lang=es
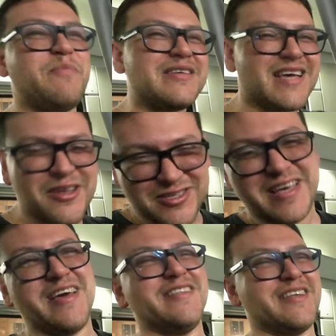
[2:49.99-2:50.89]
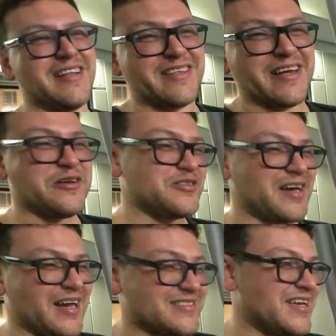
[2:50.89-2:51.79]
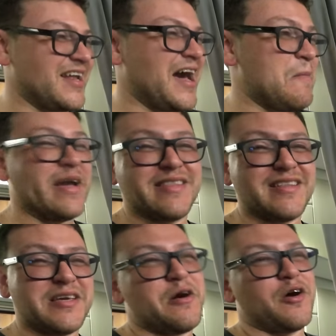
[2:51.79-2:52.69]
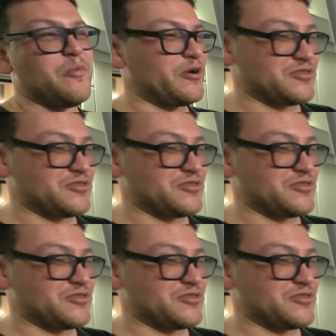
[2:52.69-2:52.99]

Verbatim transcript: pasa lo siguiente en el tren y no están hacia la expectativa como